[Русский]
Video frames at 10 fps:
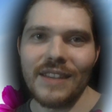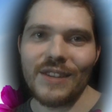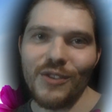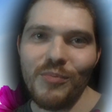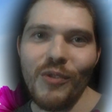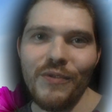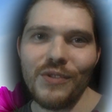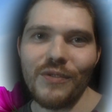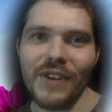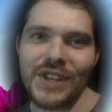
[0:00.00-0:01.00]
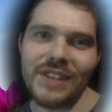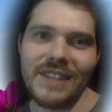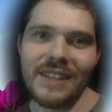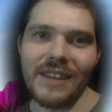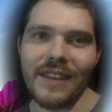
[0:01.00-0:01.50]
С любовью, ваши
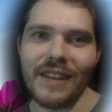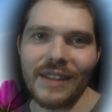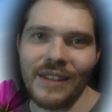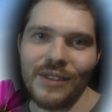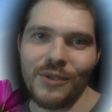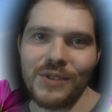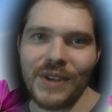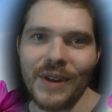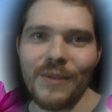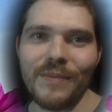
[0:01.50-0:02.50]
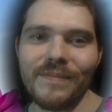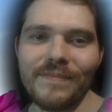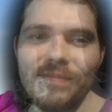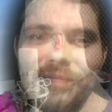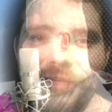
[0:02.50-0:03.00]
дикторы
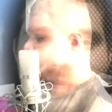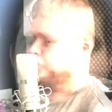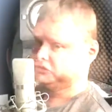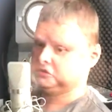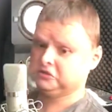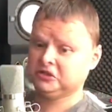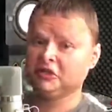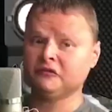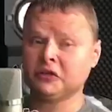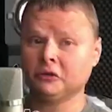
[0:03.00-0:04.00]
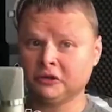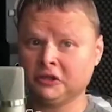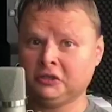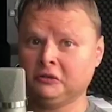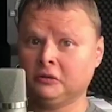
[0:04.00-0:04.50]
рекнет.ру
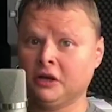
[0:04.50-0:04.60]
Девчонки,